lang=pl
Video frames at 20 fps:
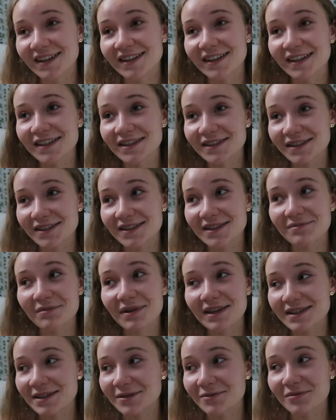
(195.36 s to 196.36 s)
i ja na niej się
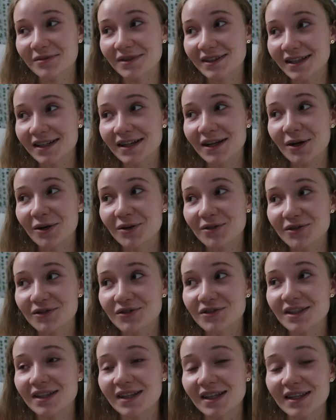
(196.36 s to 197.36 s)
spędzam kilka
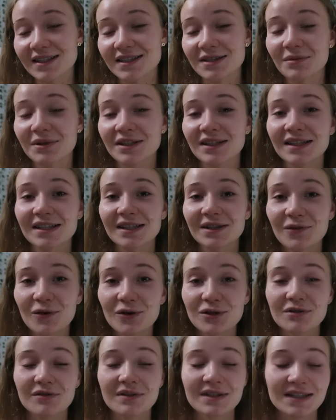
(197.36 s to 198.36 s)
godzin dziennie, ja sama na niej
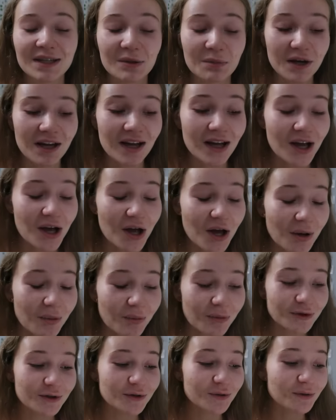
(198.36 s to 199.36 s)
tworzę, więc jakby
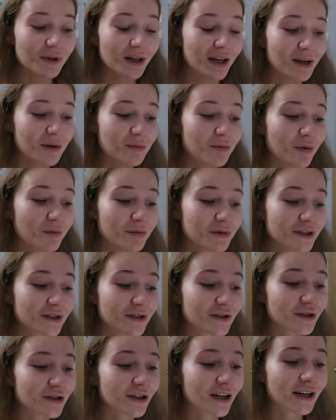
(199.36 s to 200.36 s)
może tutaj
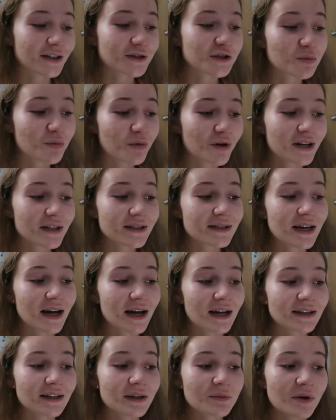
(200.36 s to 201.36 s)
pomyślicie, że jakaś
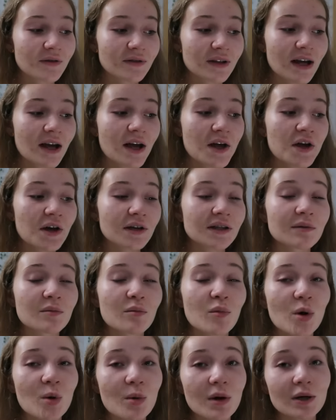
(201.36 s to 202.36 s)
hipokryzja, ale naprawdę
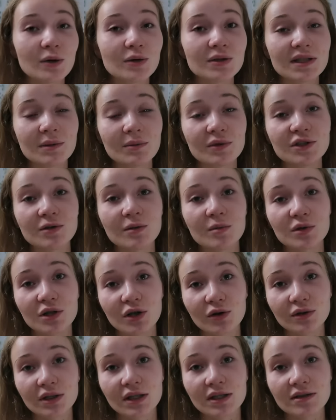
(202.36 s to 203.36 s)
gdybym mogła jakoś sama się
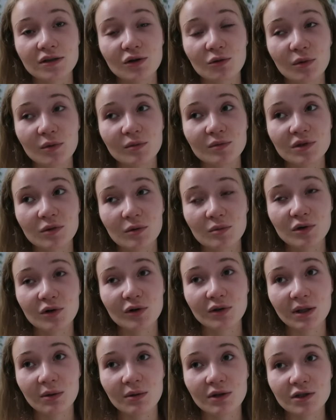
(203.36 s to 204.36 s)
przekonać, to bym się
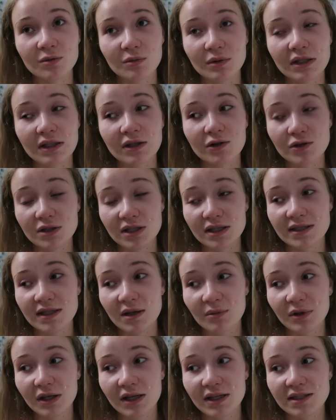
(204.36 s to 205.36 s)
przekonała przekonała, żeby nie korzystać z
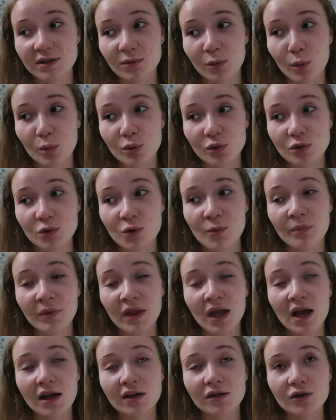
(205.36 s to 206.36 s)
tej aplikacji, bo po prostu
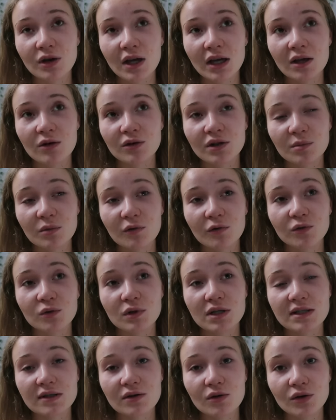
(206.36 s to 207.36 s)
to jakie ona
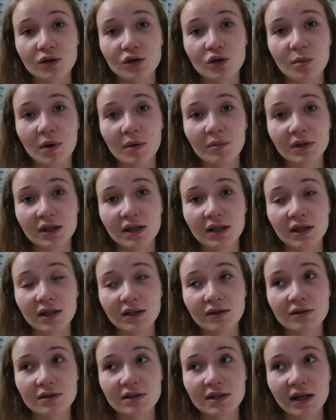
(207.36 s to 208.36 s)
powoduje skoki dopaminy
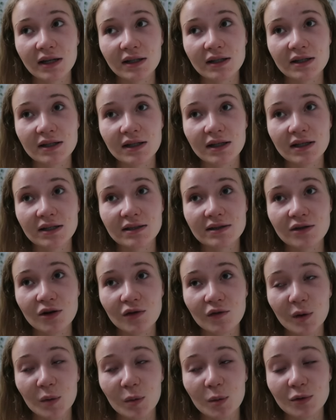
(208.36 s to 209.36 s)
i to jest tak
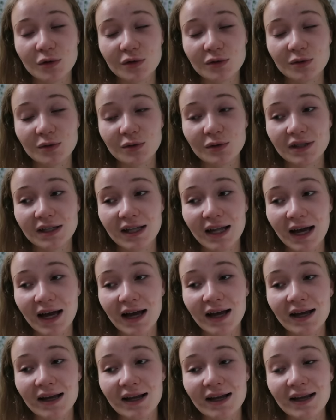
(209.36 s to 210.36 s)
niezdrowe po prostu
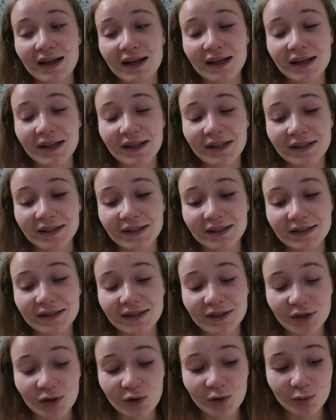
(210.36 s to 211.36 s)
dla e,
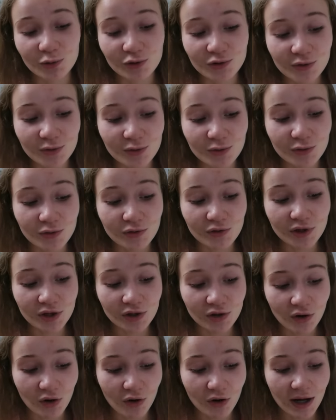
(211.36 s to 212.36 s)
naszego mózgu,
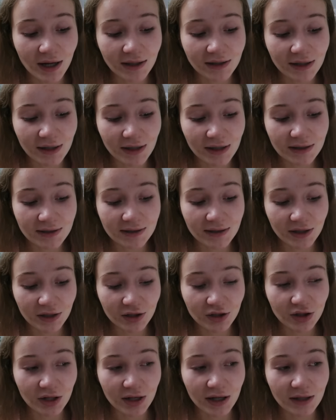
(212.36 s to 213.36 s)
że szok, a teraz
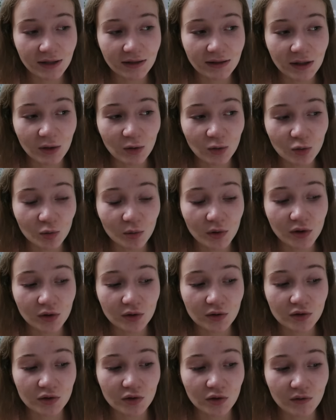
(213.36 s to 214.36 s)
jeszcze na YouTube
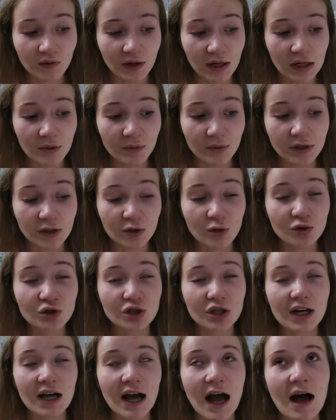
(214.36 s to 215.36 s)
to coś odwala, my tylko
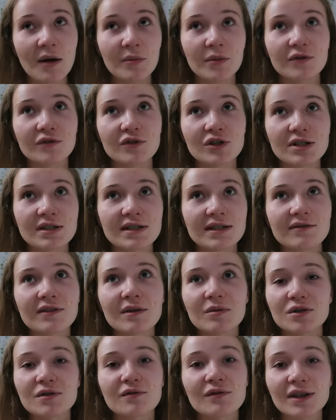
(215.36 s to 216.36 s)
czekamy wszyscy,
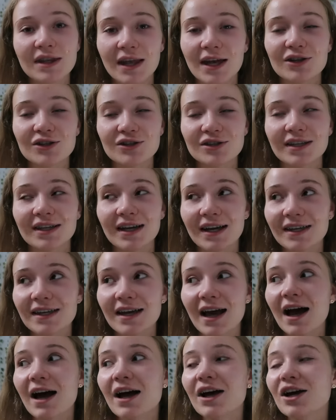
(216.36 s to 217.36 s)
wiem, że wy też, tak
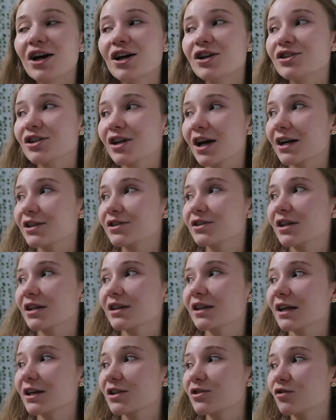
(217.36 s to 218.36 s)
jak ja,
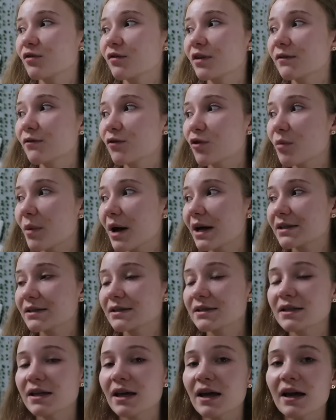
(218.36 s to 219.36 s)
czekacie na jakieś nowe
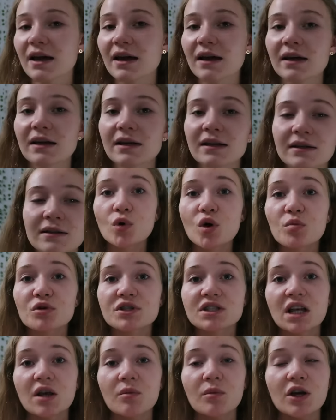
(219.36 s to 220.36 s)
informacje, kółko
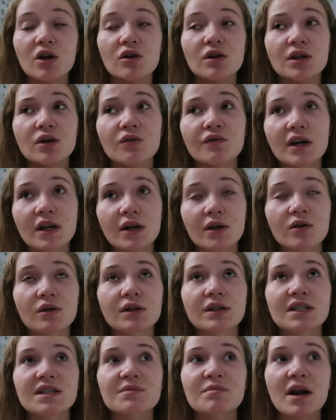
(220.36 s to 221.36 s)
poznajemy i kolejne ofiary, i
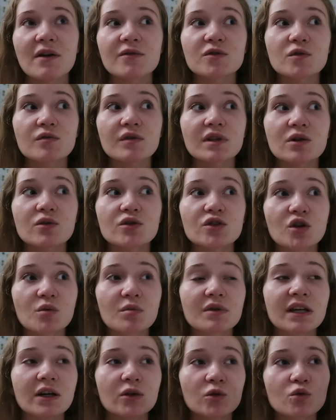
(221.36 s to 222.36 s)
kolejnych sprawców i tego się
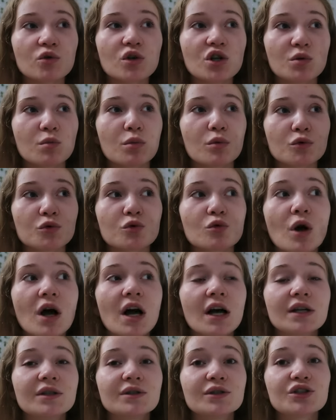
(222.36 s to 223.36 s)
robi tak dużo, że po prostu
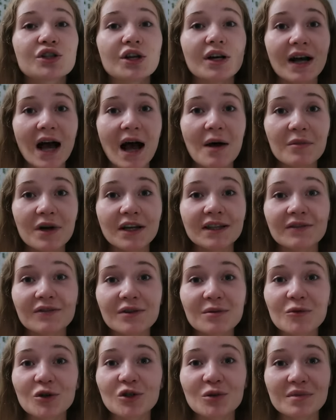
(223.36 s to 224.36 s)
czekamy, a na
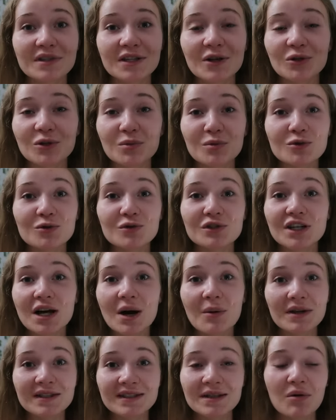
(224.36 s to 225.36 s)
filmie Konopskiego to po prostu
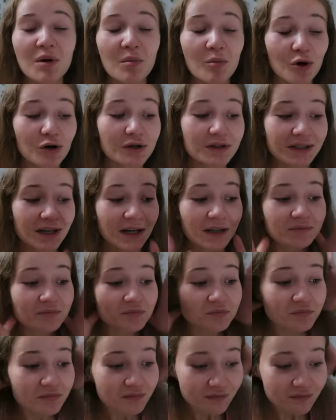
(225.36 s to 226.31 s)
czekała cała Polska